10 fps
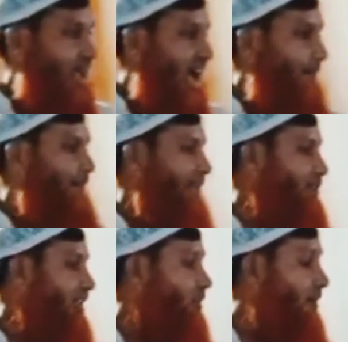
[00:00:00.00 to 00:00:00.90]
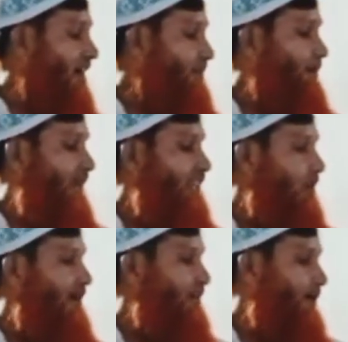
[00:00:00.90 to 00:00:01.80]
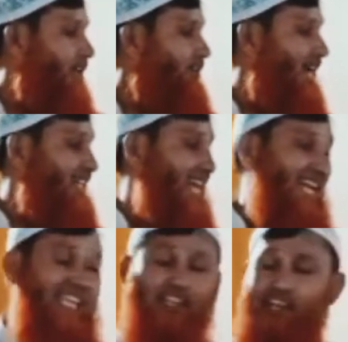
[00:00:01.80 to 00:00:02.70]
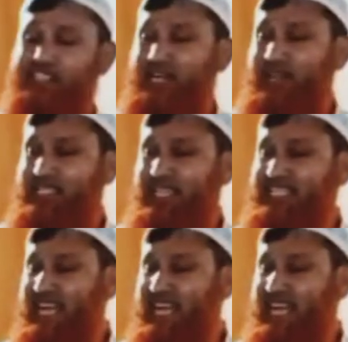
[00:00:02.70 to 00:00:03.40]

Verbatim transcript: আপনি যদি নমাজ পড়েন নমাজ পড়ার জন্য একটা আলাদা দরজা রয়েছে